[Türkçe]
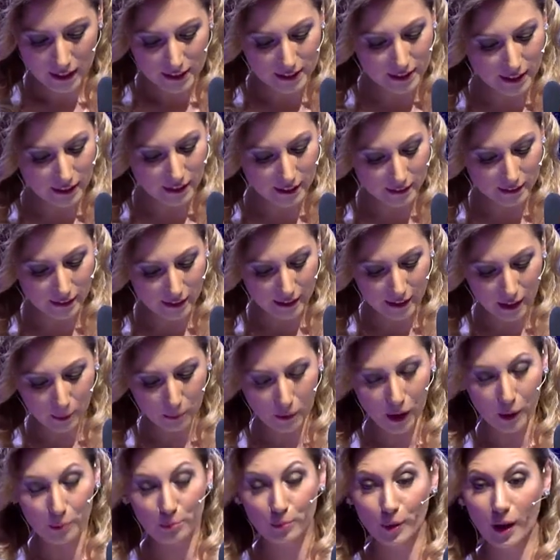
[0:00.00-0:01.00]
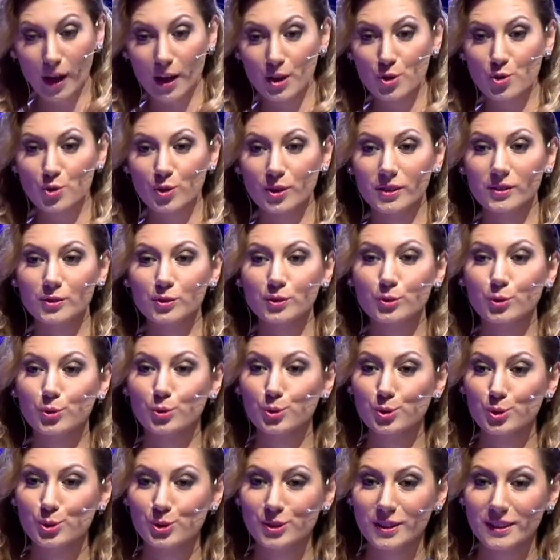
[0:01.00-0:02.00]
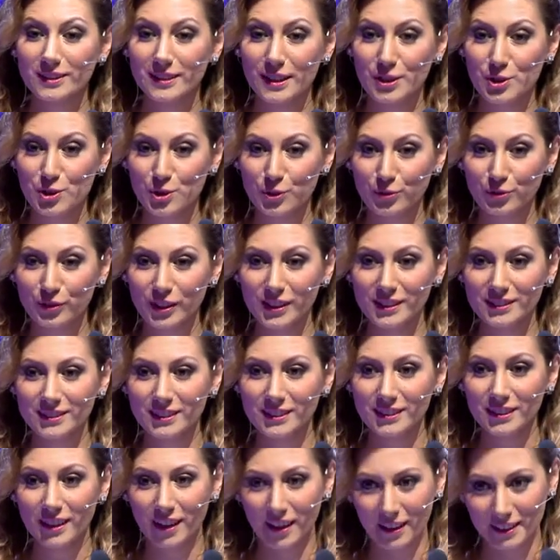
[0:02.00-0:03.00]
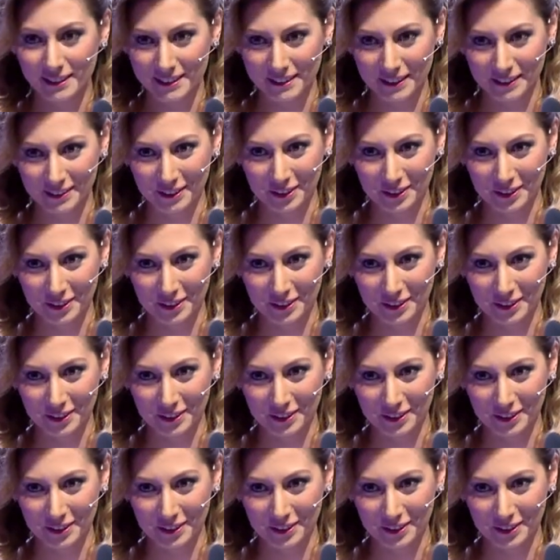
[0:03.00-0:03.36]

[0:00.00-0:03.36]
Sayın Egemen Bağış'ın kürsüye teşriflerini arz